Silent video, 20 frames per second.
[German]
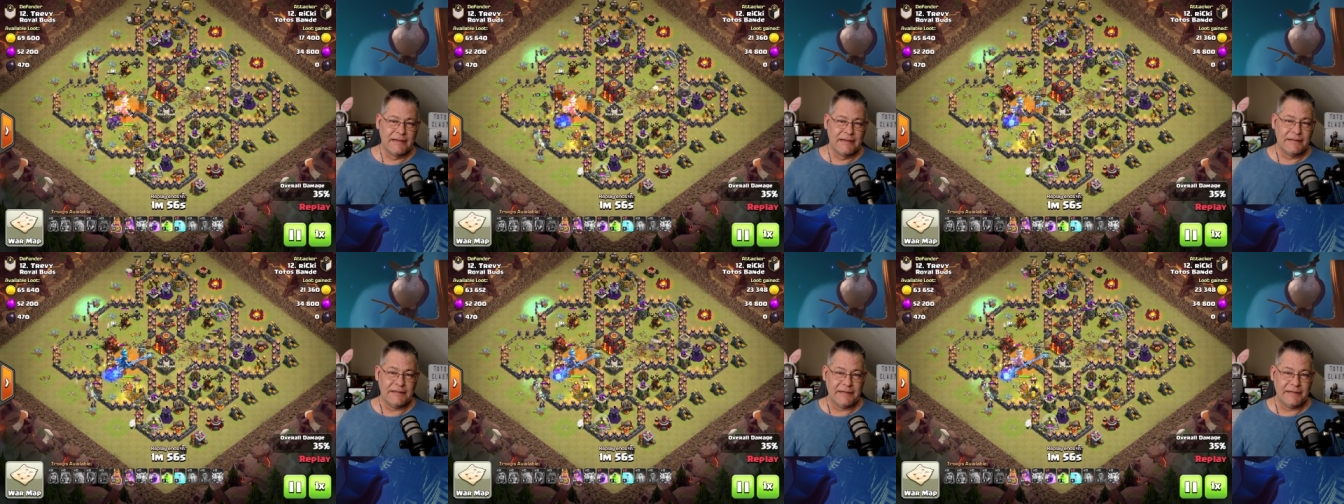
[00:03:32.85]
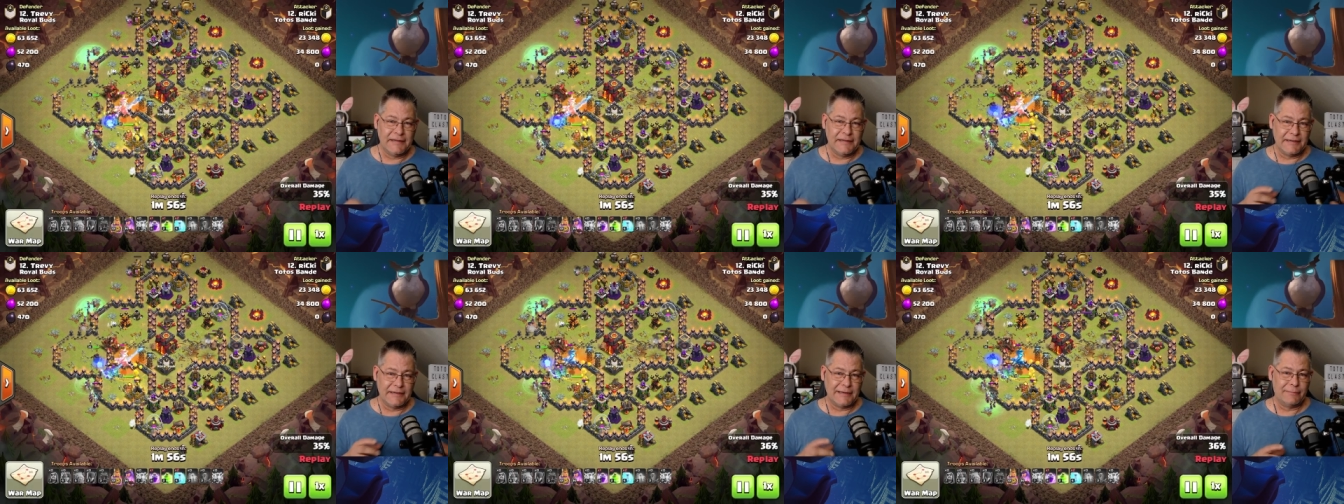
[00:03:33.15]

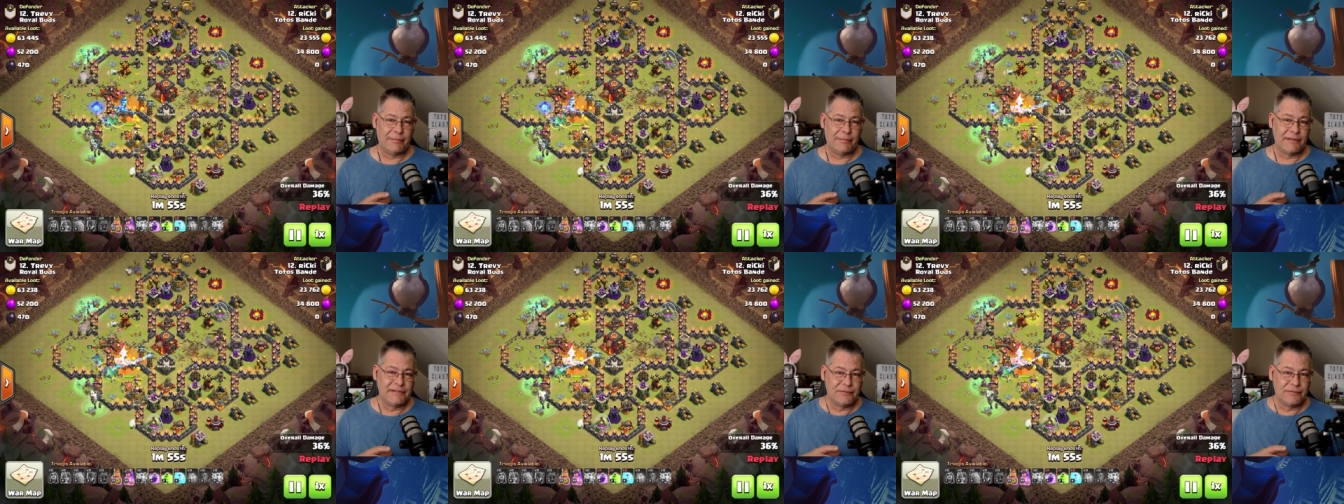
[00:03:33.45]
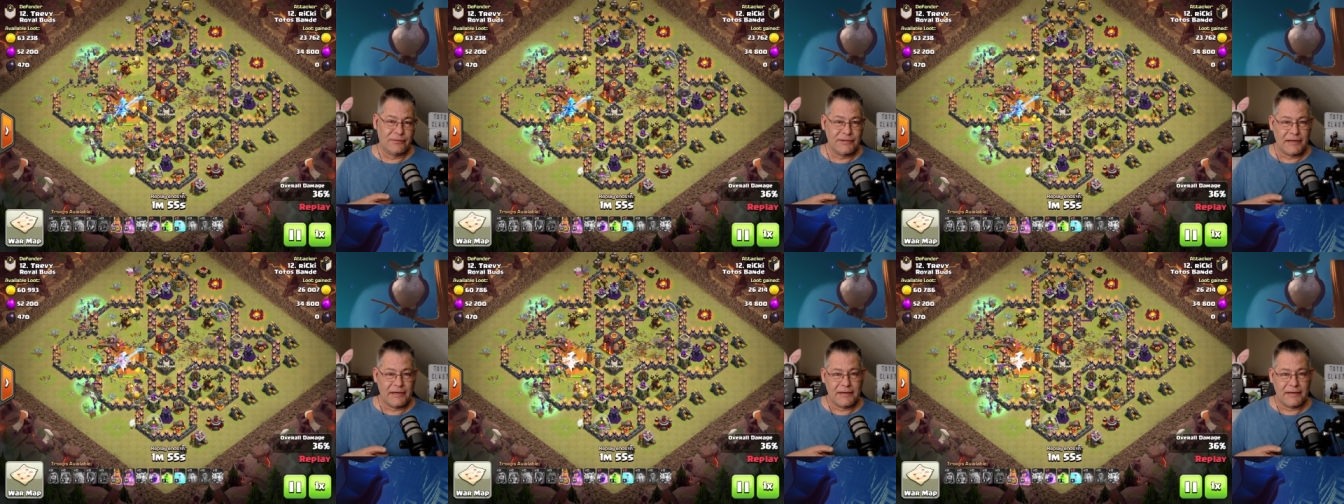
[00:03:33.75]
diejenige
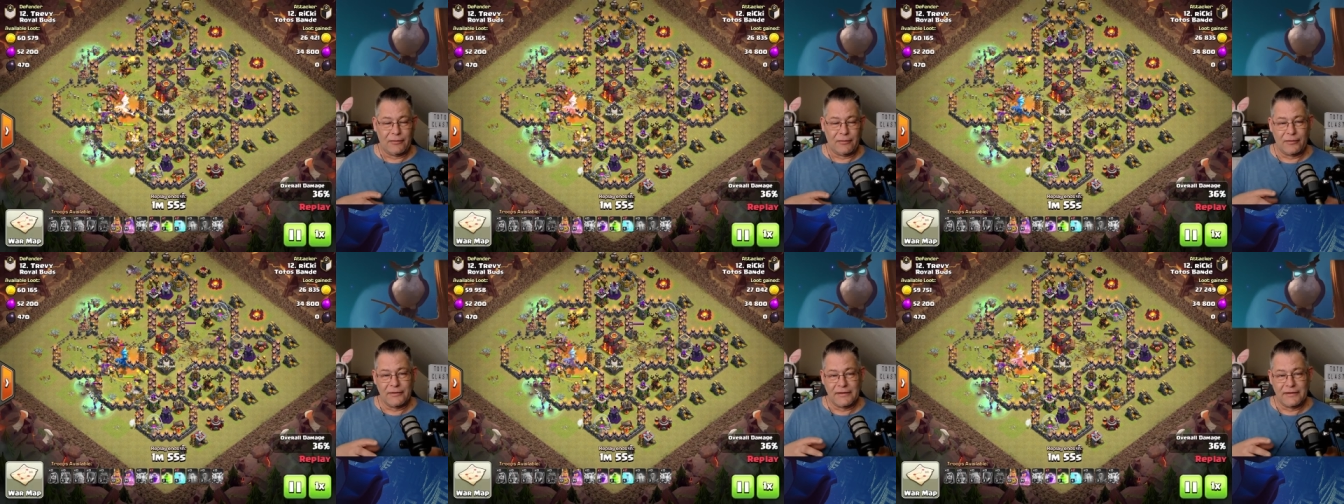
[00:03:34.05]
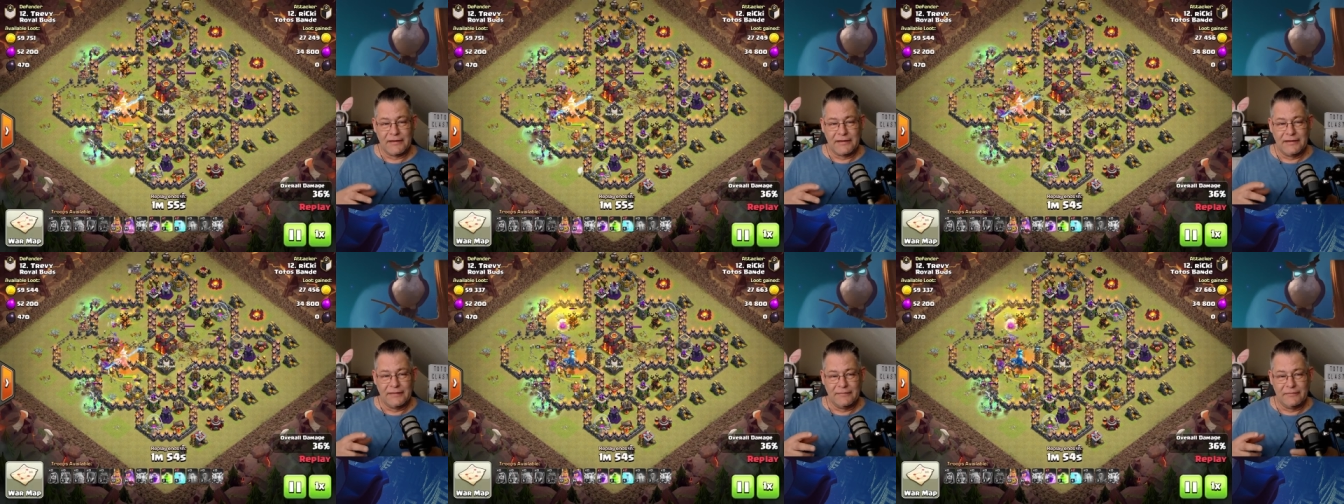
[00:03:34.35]
Person dann auch
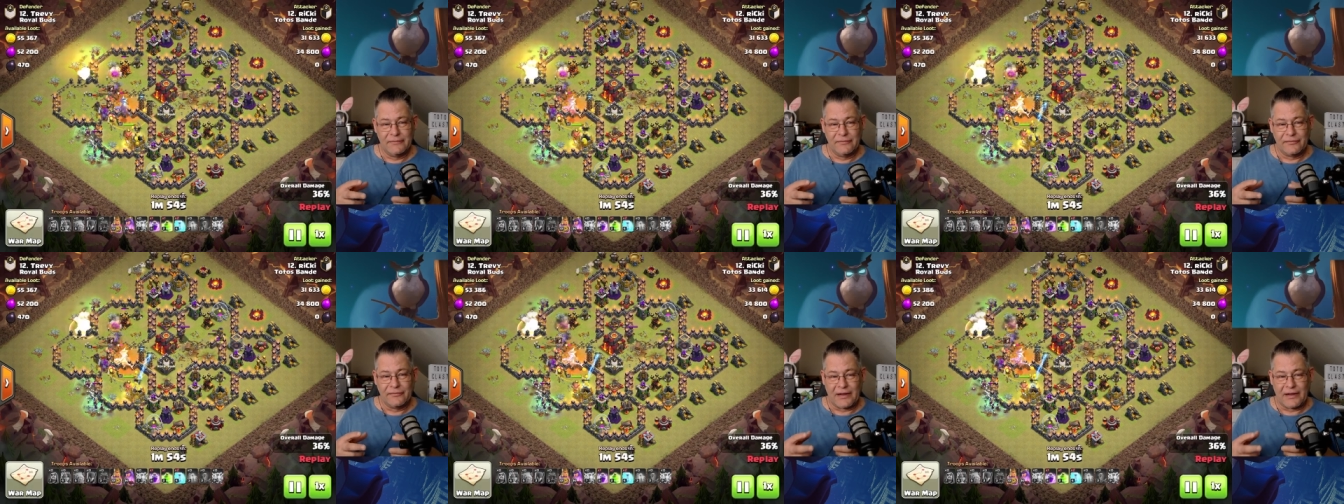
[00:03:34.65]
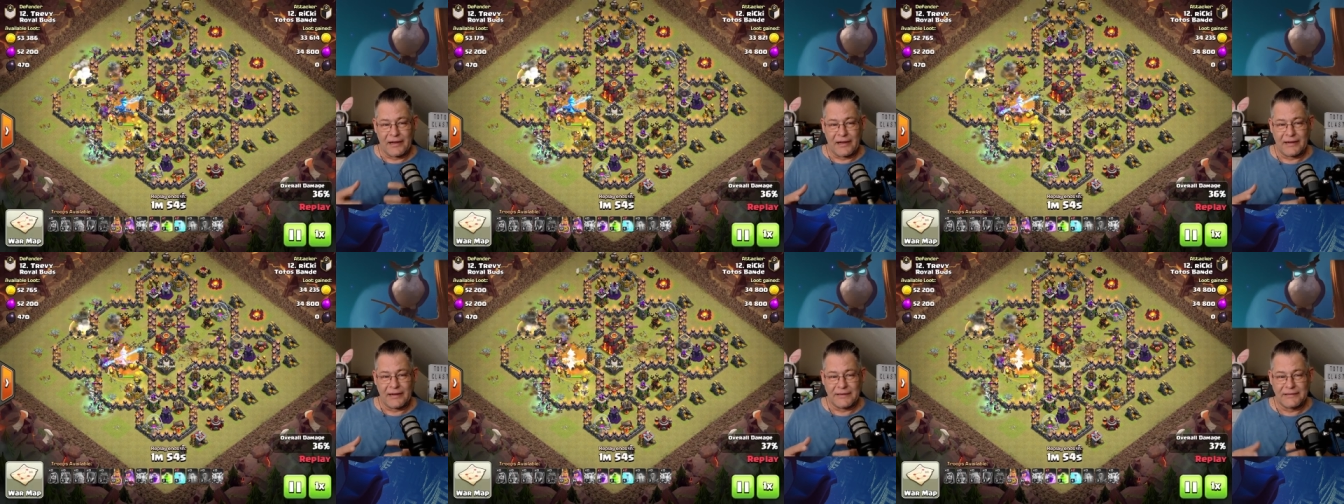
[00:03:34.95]

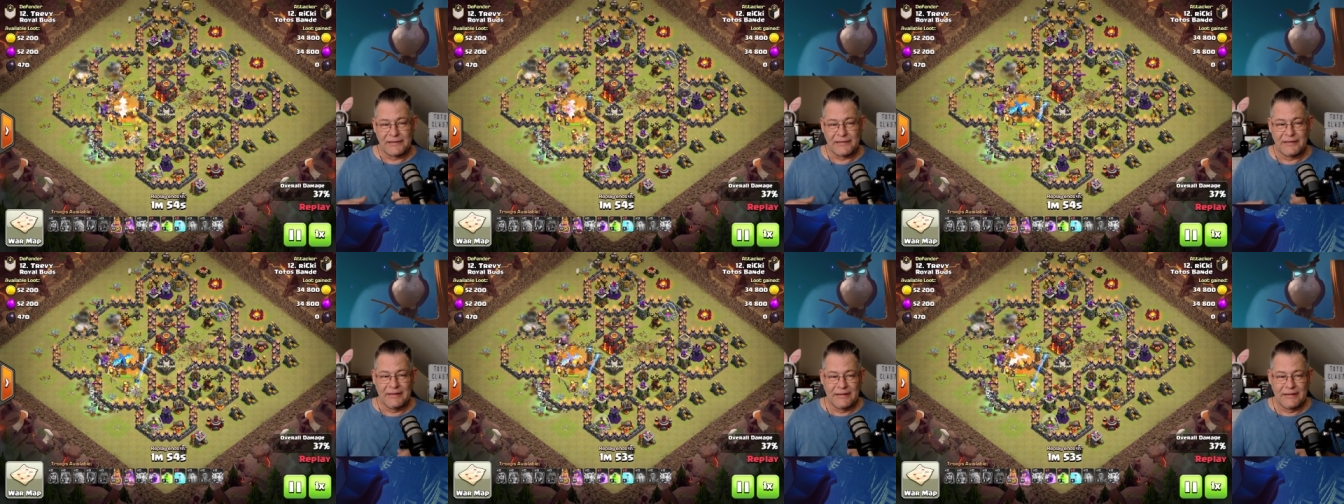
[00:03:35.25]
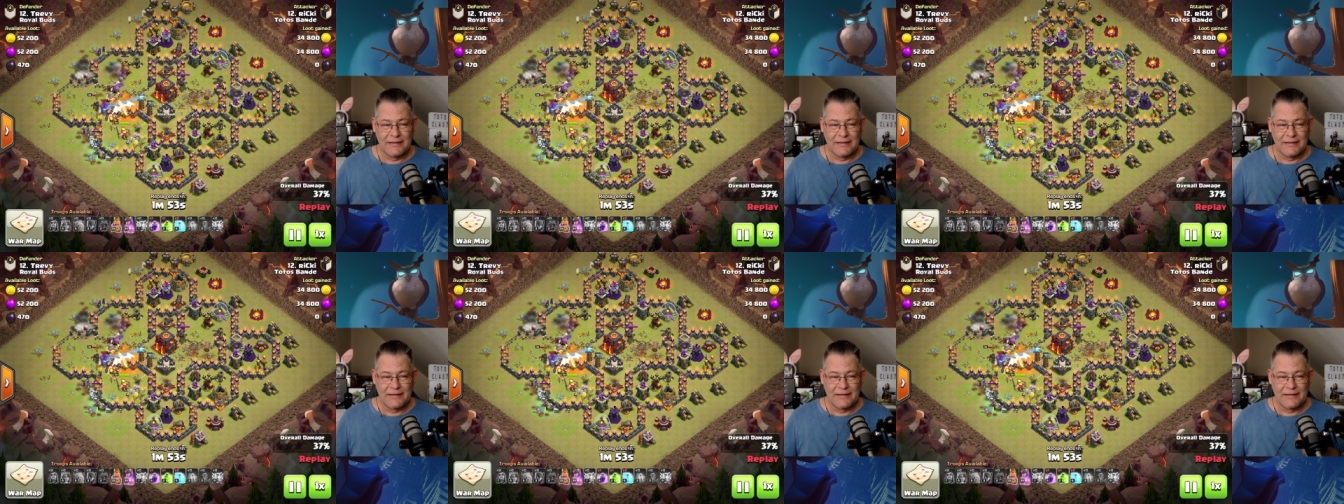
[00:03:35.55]
fragt,